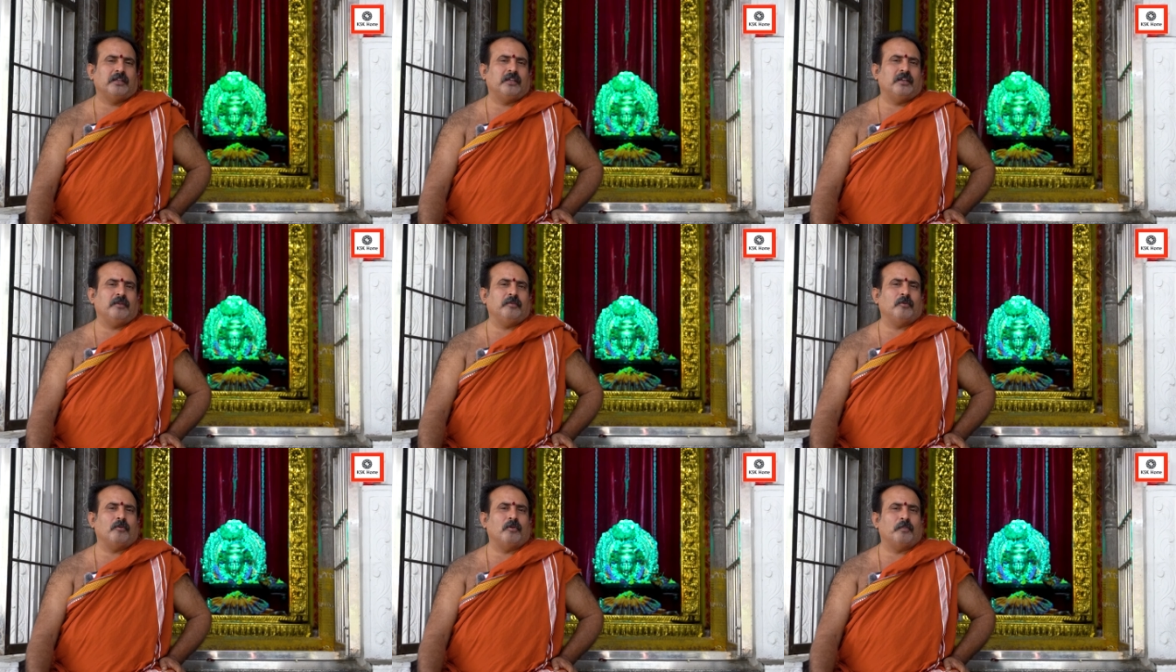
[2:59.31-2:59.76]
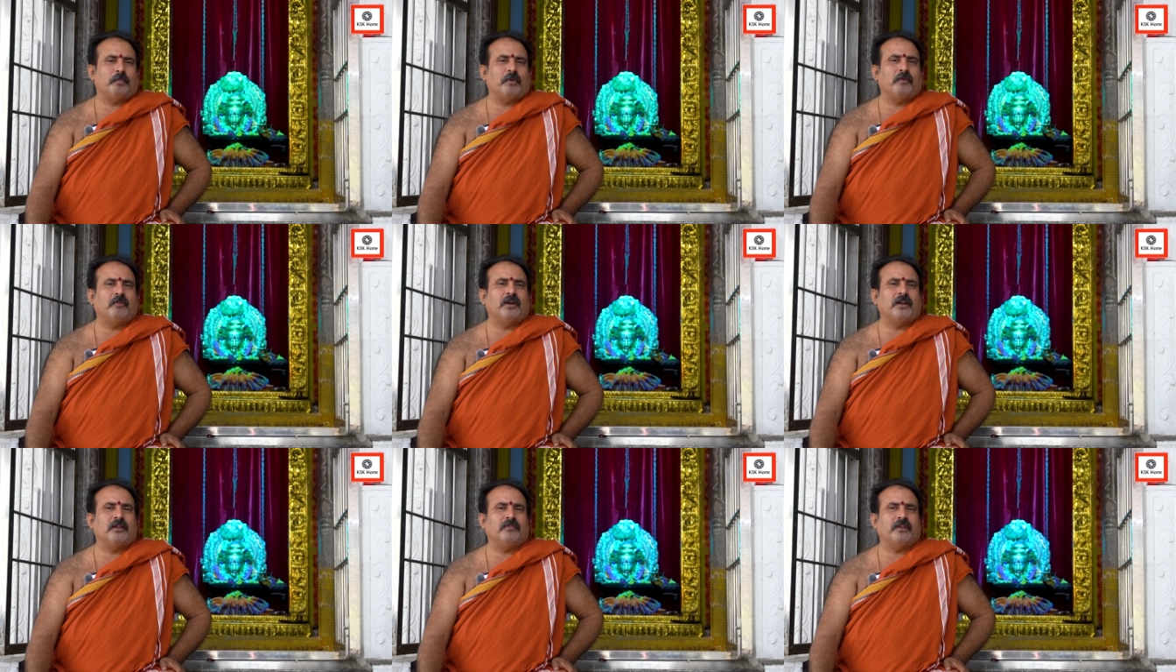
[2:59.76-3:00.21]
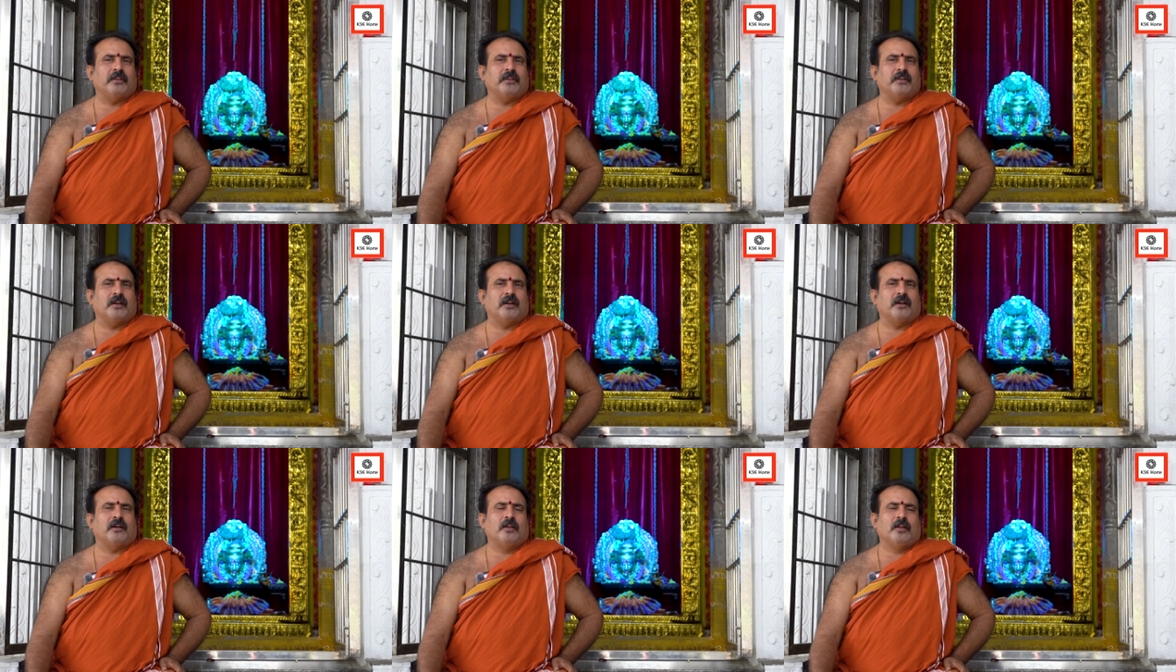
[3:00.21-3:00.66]
ఏమి
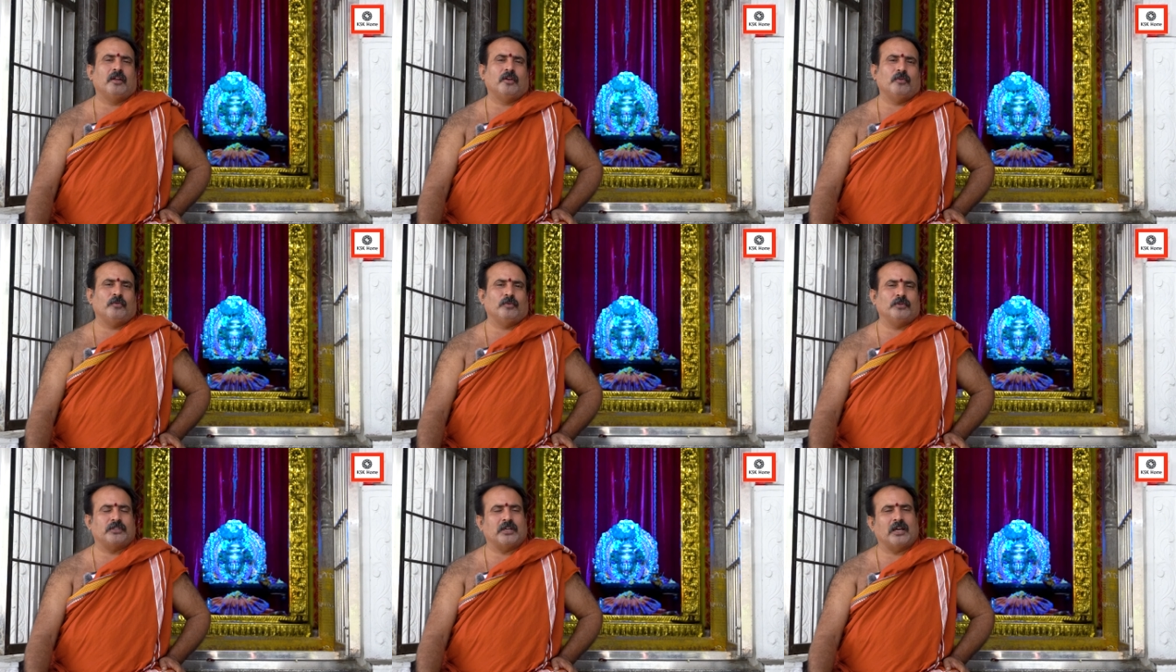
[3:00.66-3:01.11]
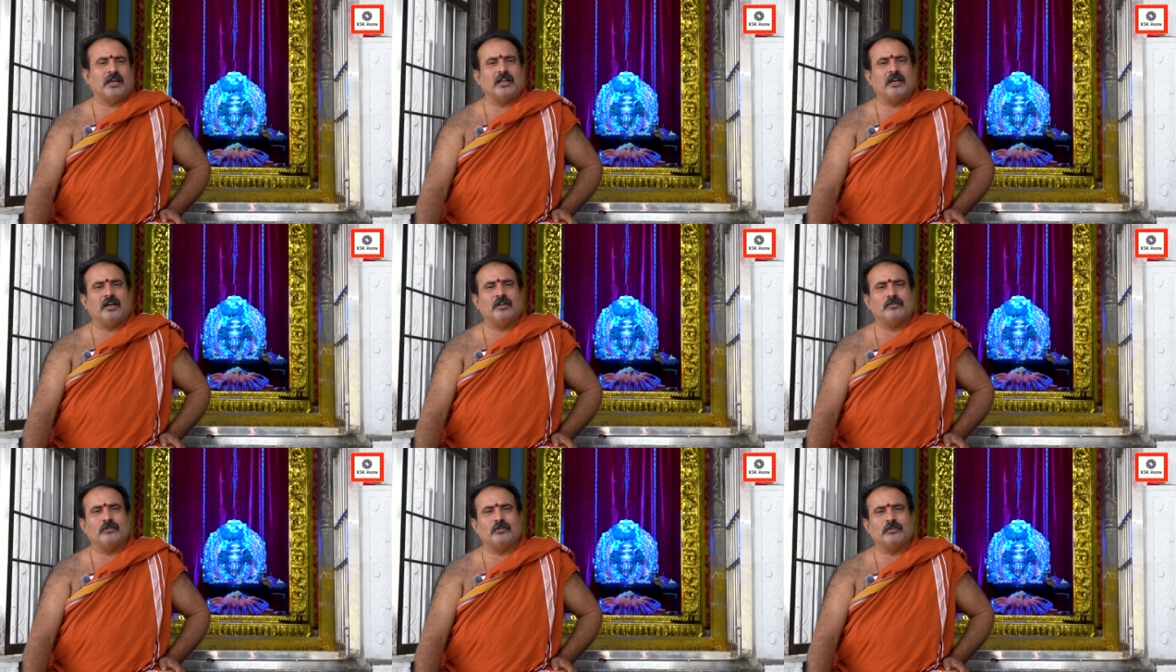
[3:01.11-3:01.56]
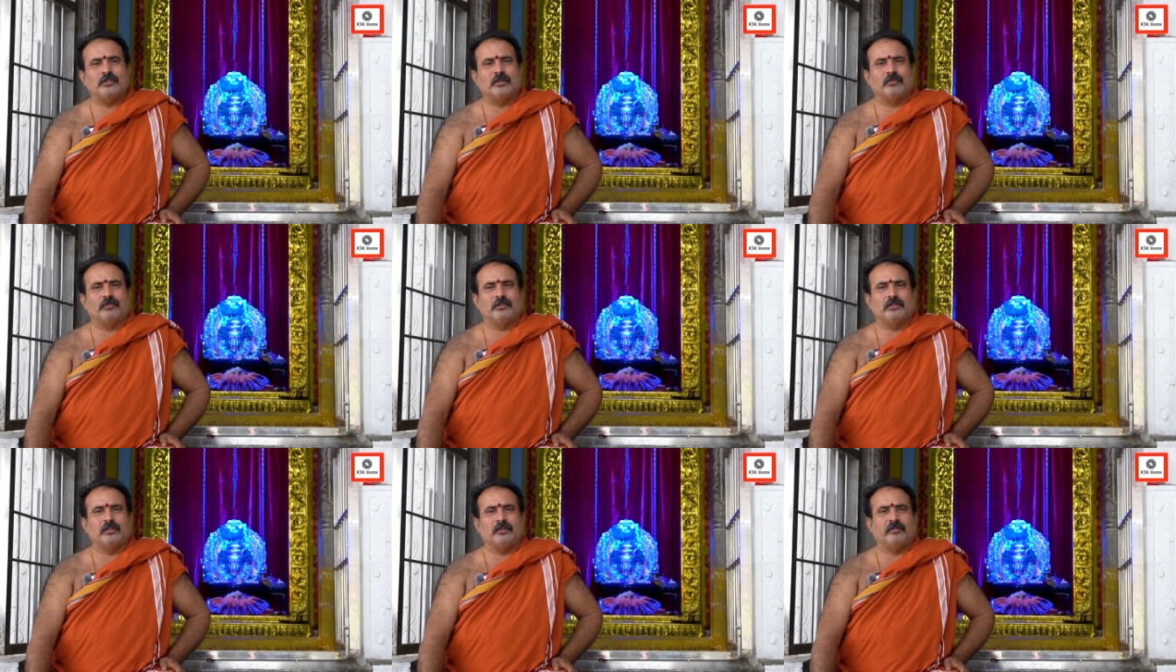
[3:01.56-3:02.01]
గొప్పవాడివయ్యా నువ్వు చాలా
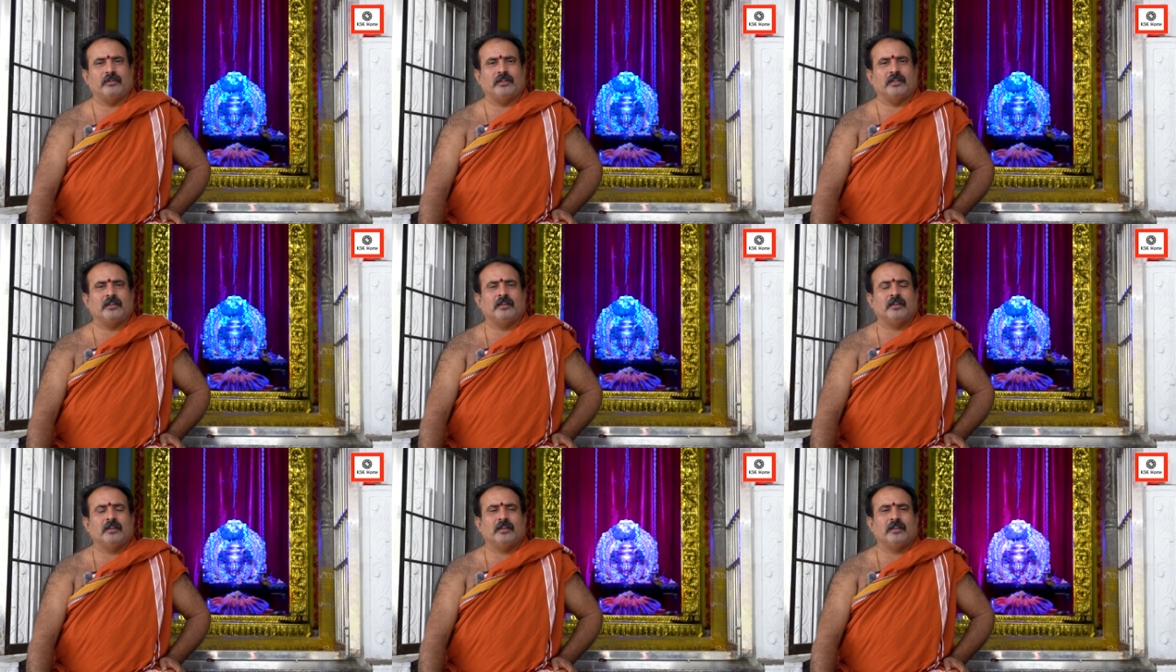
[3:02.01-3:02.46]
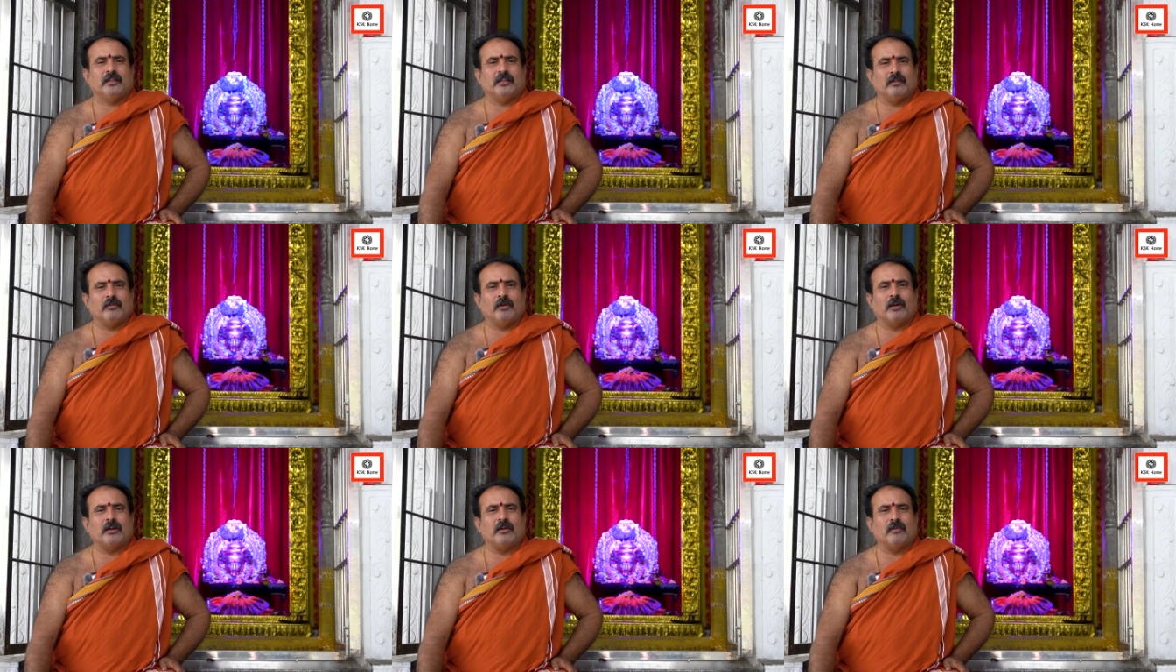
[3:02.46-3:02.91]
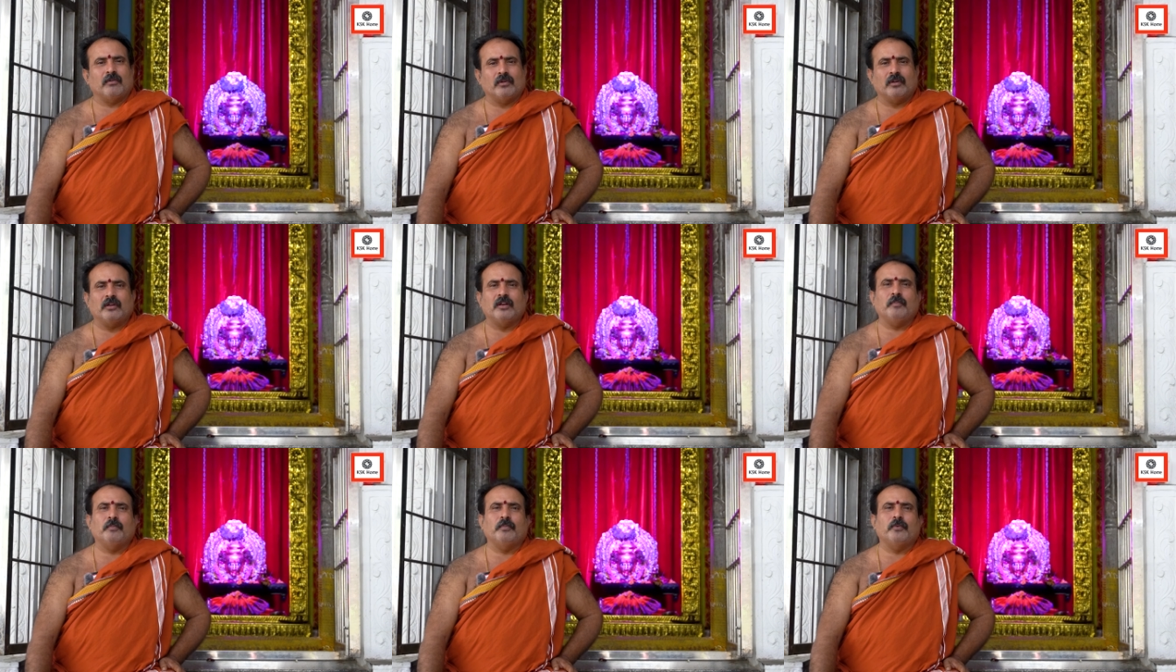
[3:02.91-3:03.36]
అదృష్టవంతుడివి ఈ ఒక్క
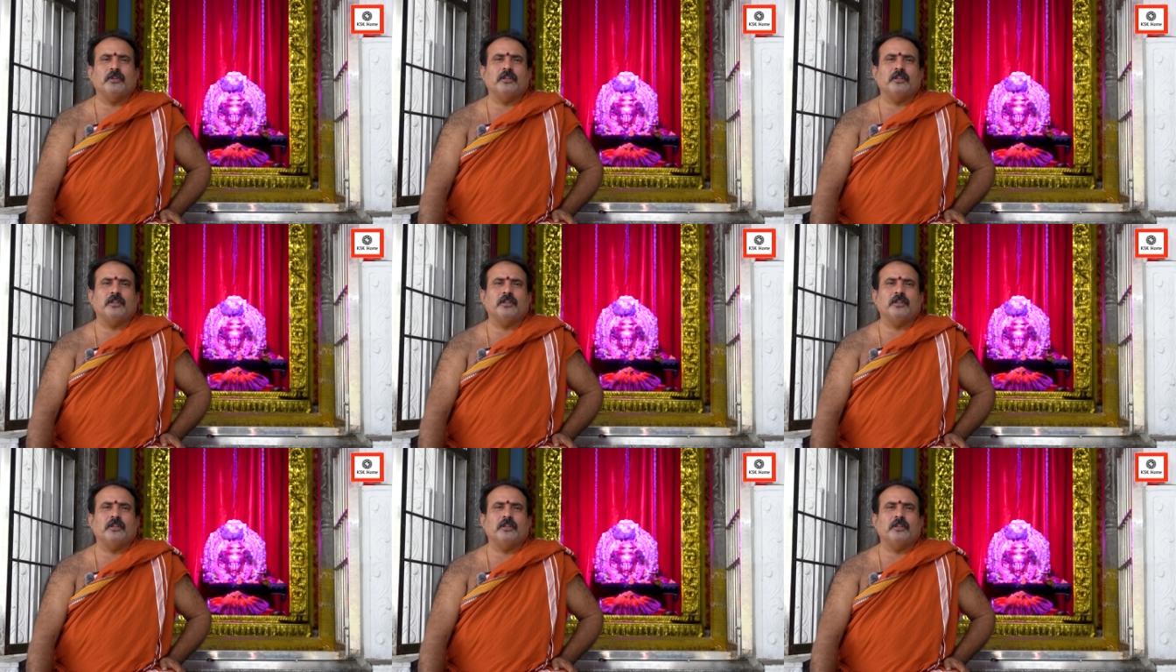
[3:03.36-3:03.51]
గుర్రం